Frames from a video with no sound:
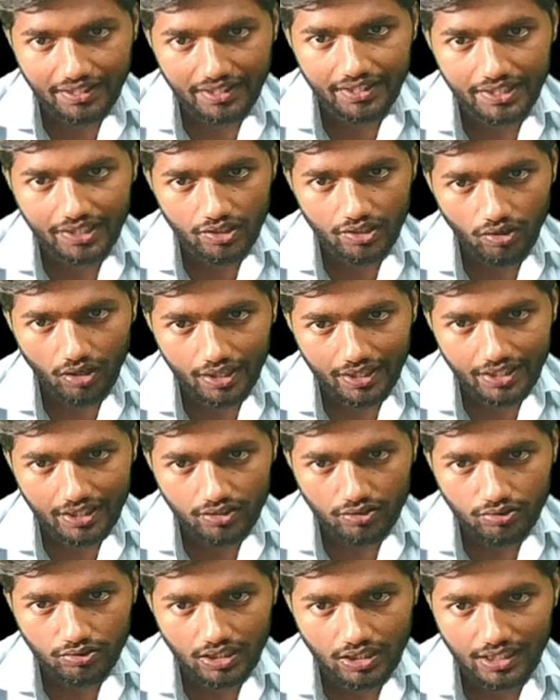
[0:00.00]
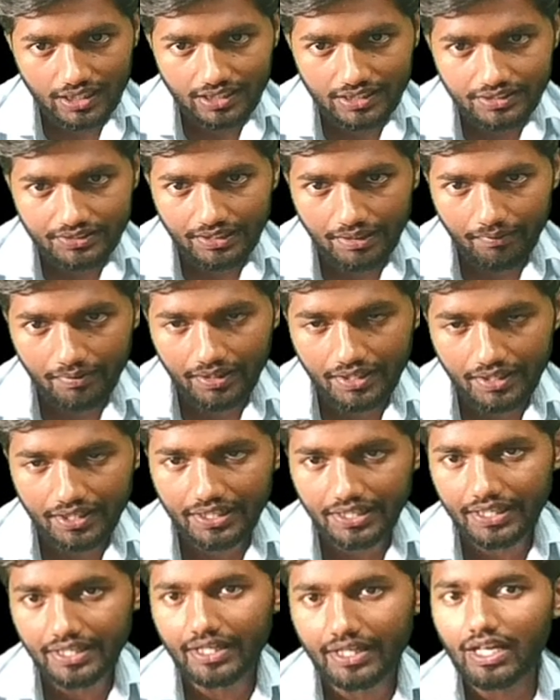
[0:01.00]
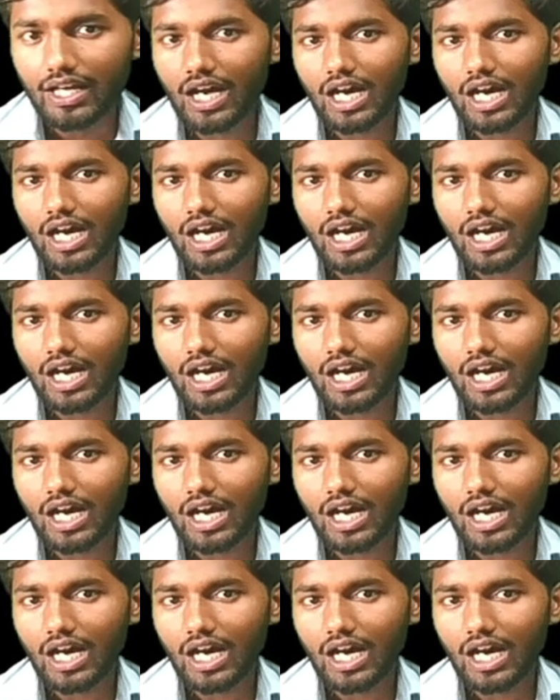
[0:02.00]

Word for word: डिग्री होगा नहीं तो 37 डिग्री